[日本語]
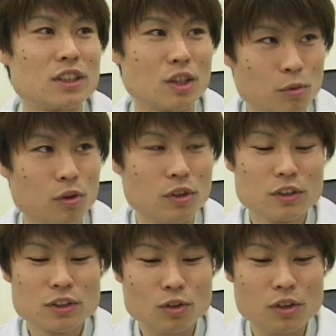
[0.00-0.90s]
すけども
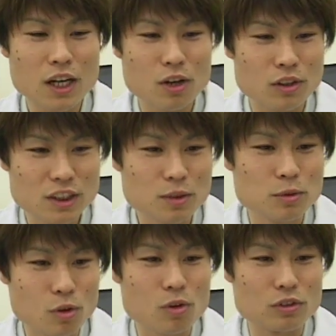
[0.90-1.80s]
その中の一部
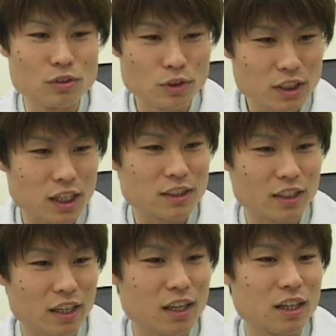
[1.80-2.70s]
を抜き出し
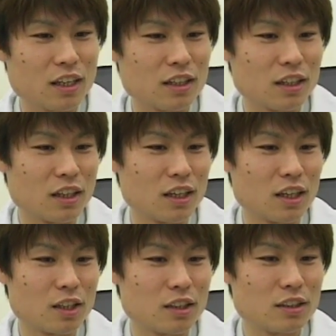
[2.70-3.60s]
て、
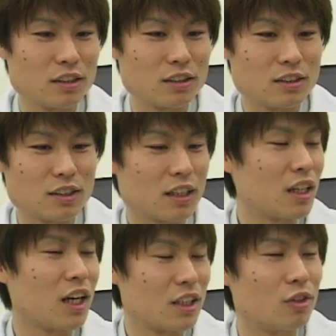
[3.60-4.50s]
えー、やっ
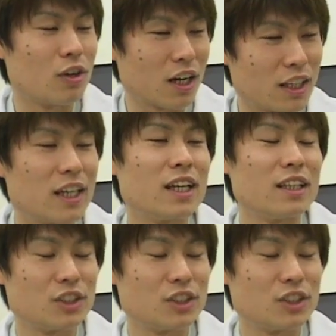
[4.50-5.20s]
たような課題なんで